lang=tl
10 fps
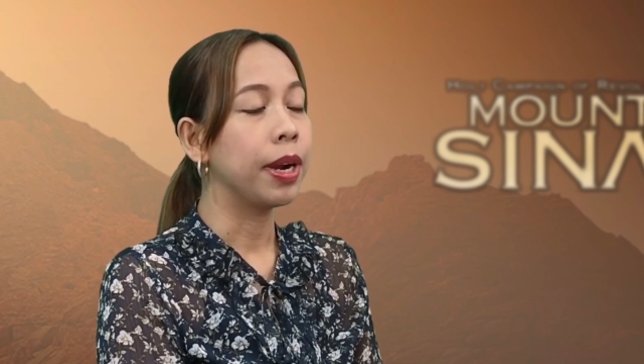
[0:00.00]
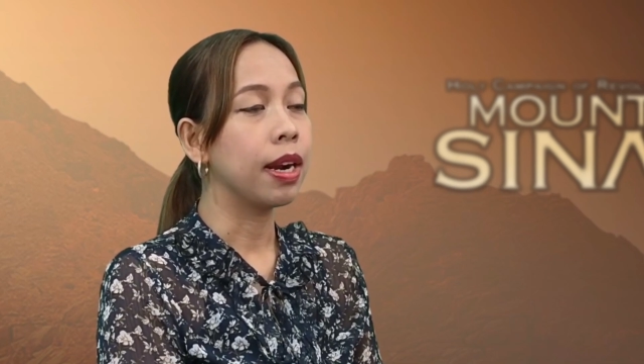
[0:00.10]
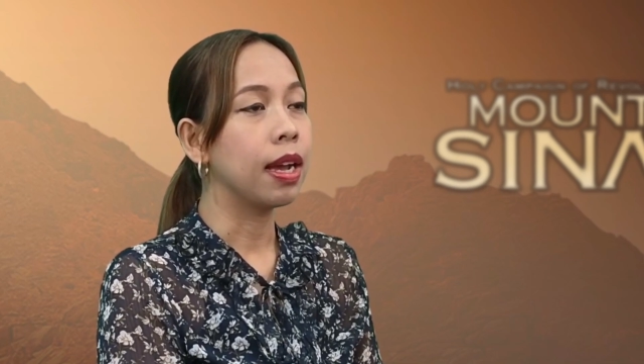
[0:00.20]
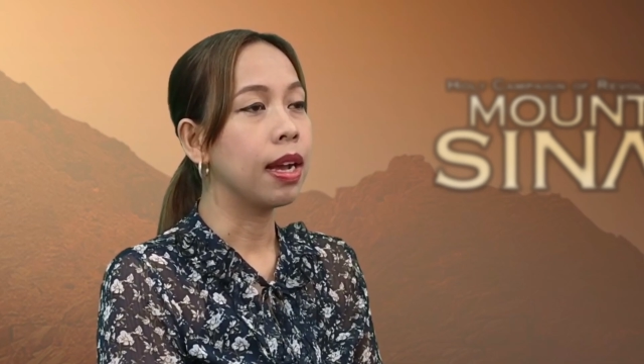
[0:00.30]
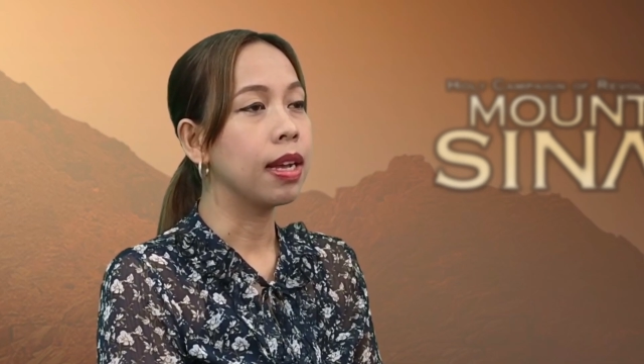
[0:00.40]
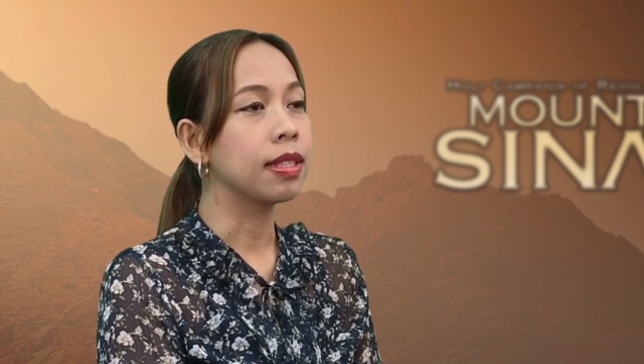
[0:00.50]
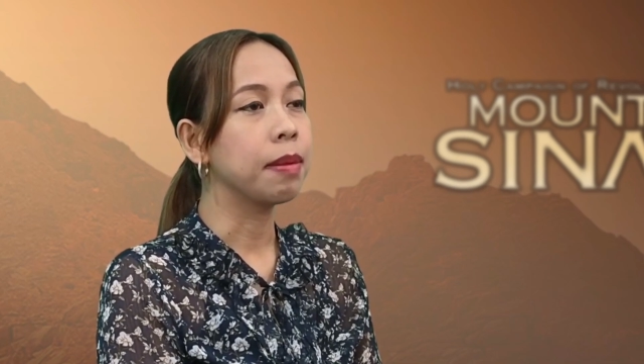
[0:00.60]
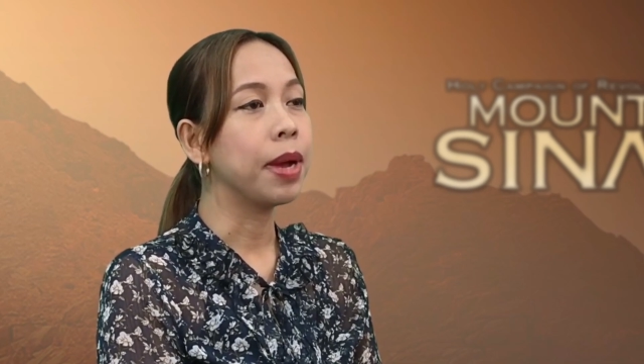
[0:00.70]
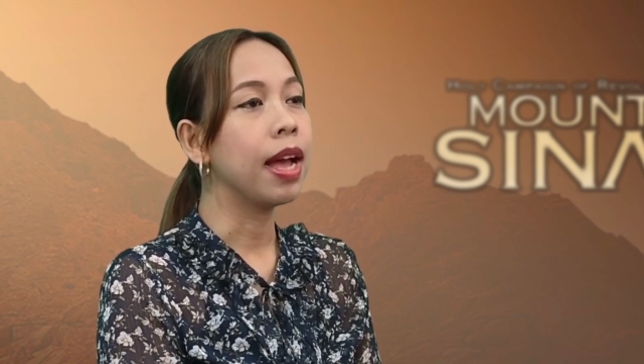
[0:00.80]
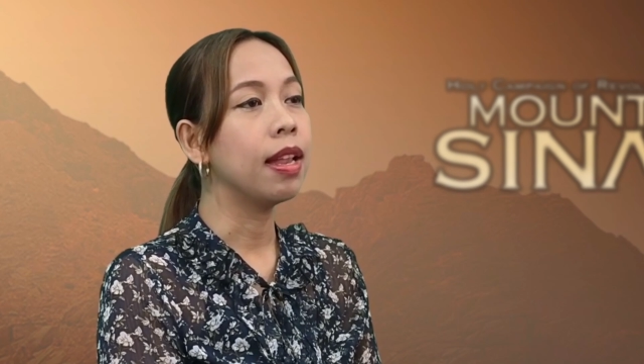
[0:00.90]

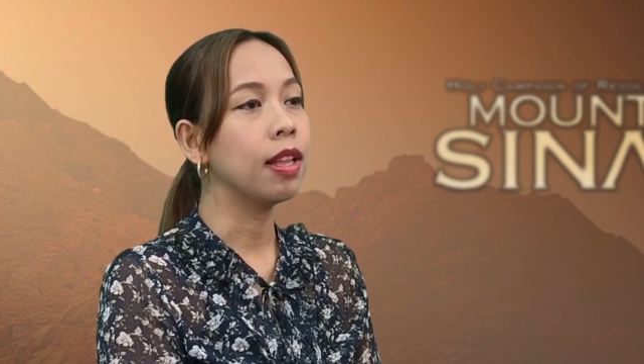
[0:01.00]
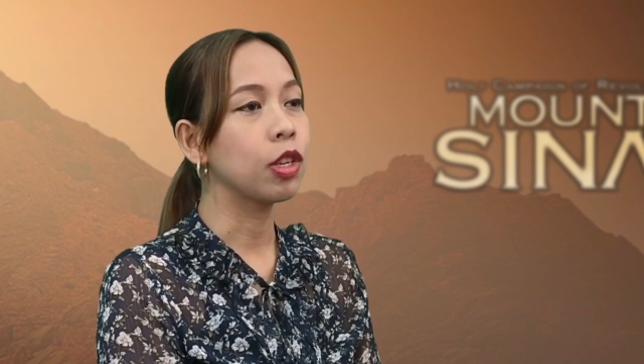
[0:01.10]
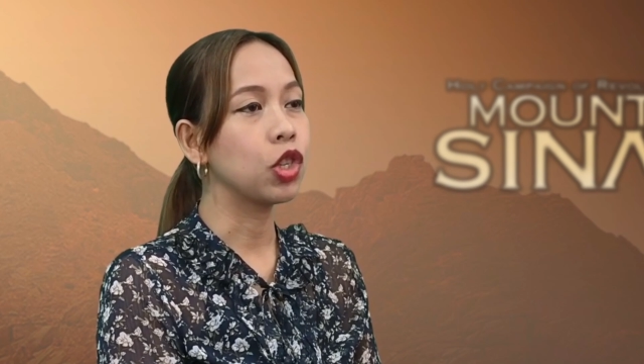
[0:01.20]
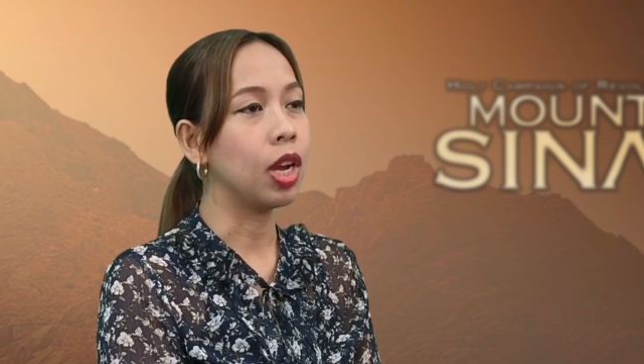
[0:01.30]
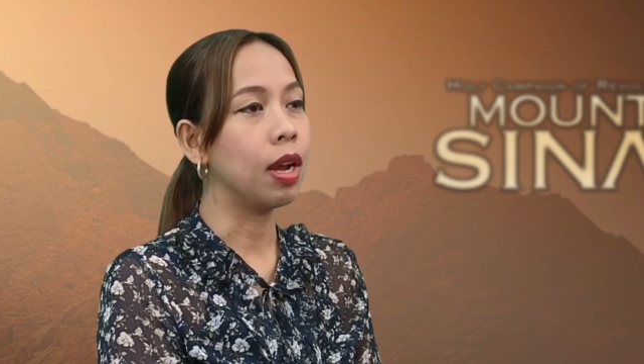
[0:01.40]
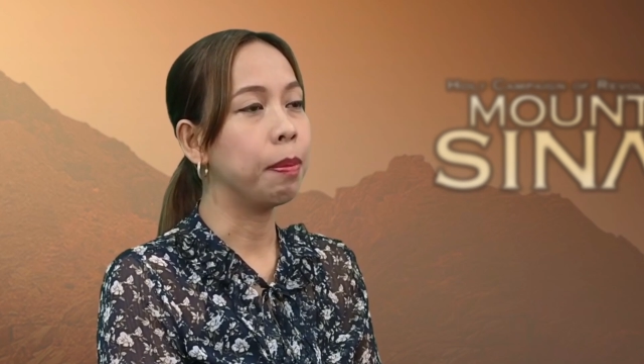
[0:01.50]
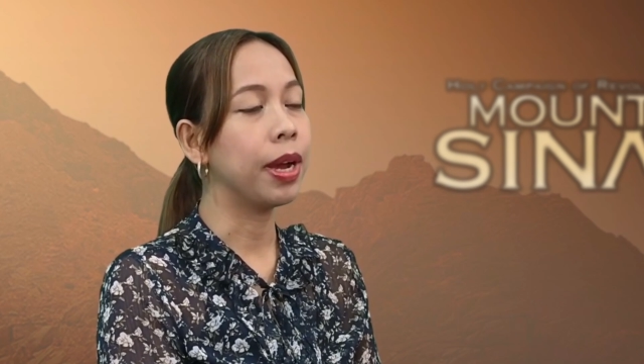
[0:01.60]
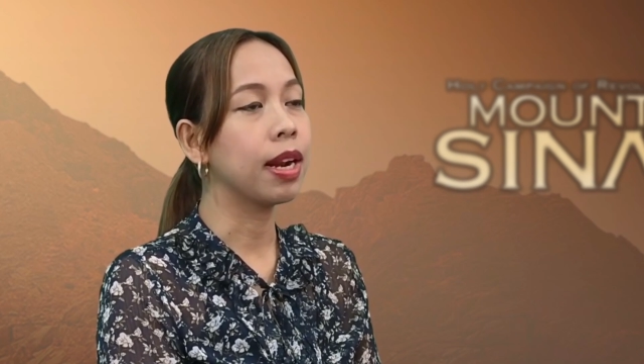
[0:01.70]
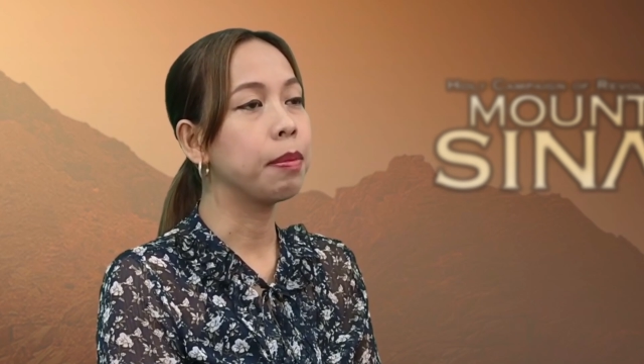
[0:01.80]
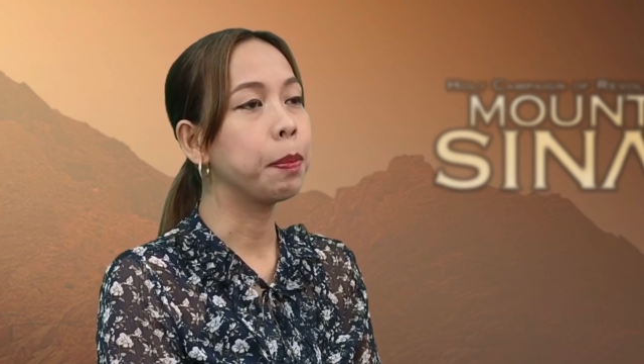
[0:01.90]
para samahan lang
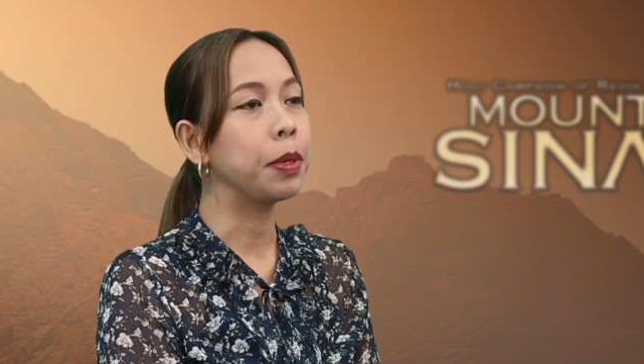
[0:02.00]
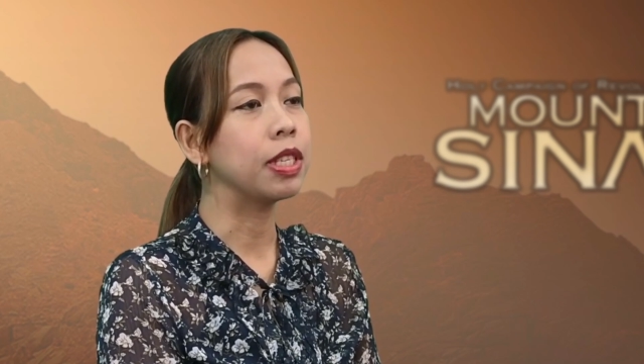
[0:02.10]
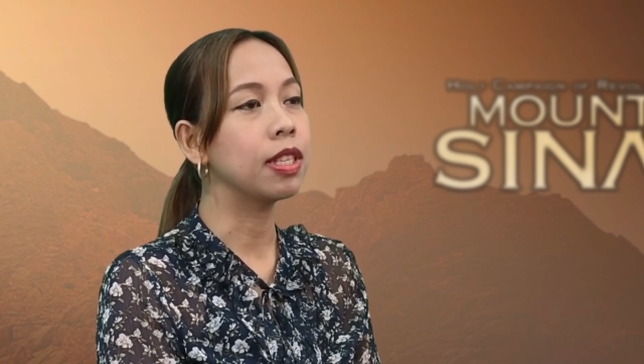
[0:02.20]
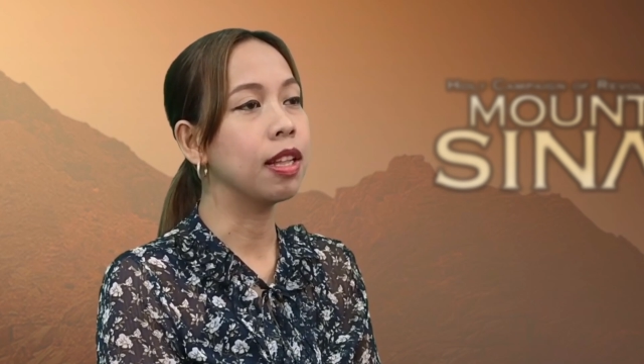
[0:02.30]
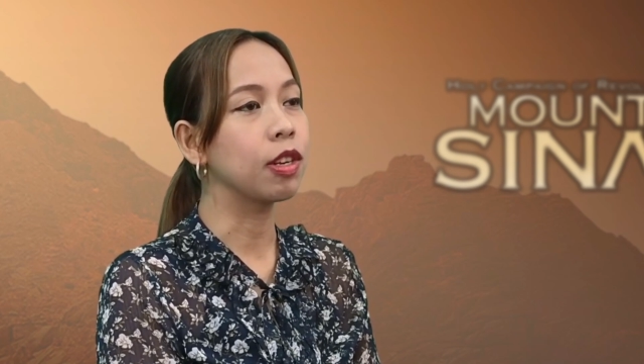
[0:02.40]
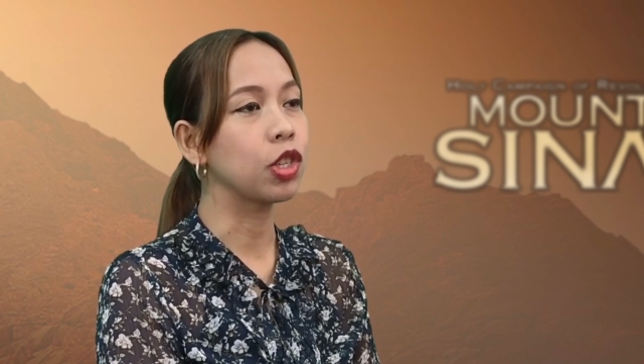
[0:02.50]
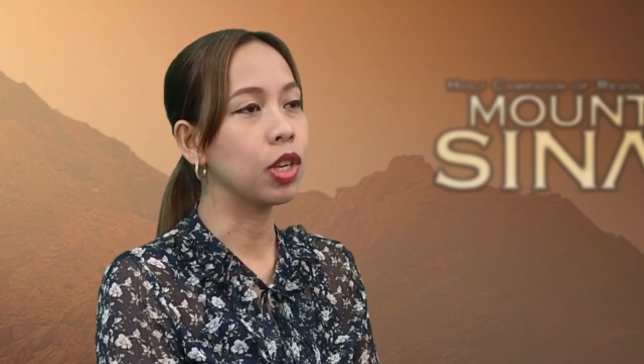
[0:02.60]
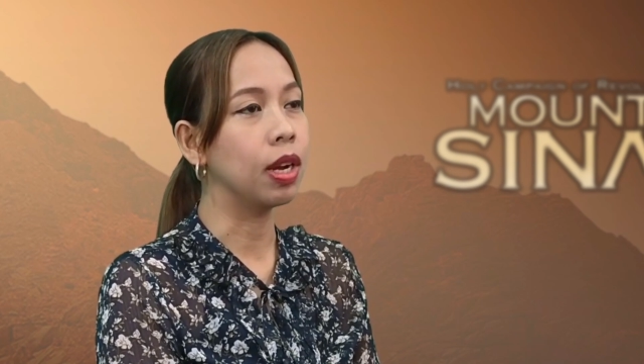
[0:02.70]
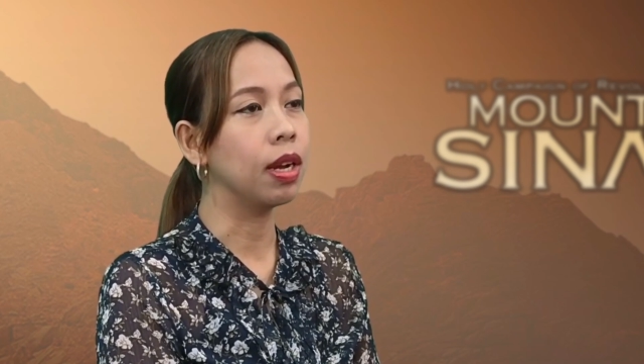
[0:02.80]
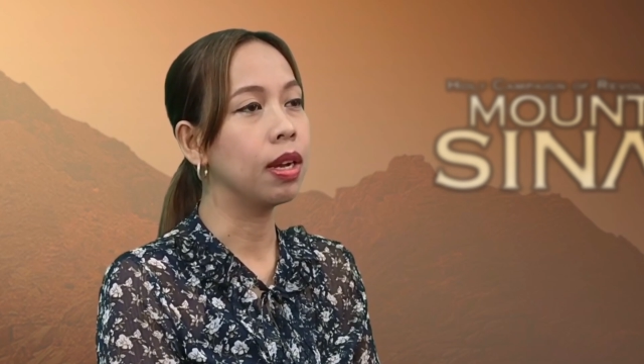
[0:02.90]
siya, para ma-please
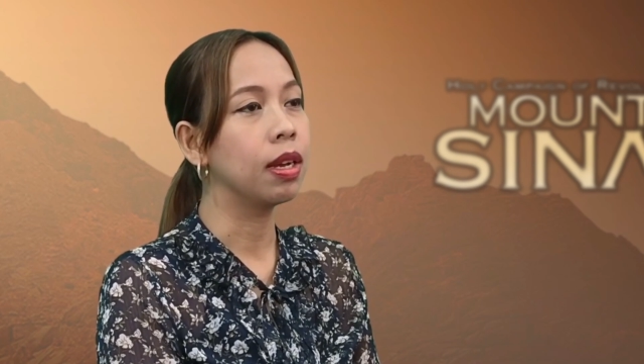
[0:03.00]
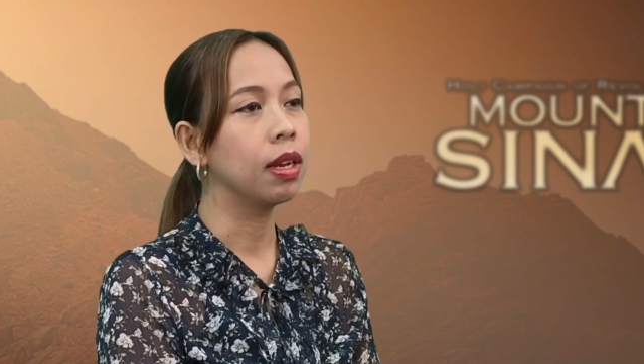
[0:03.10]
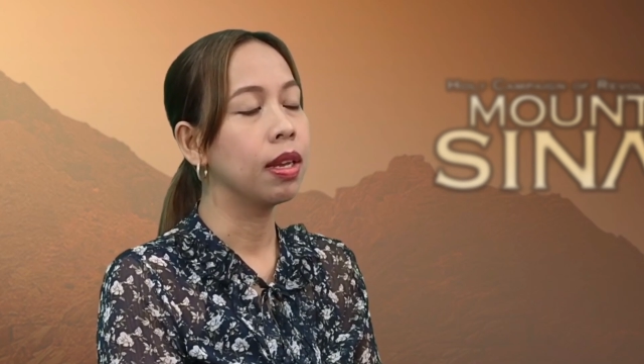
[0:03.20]
lang siya.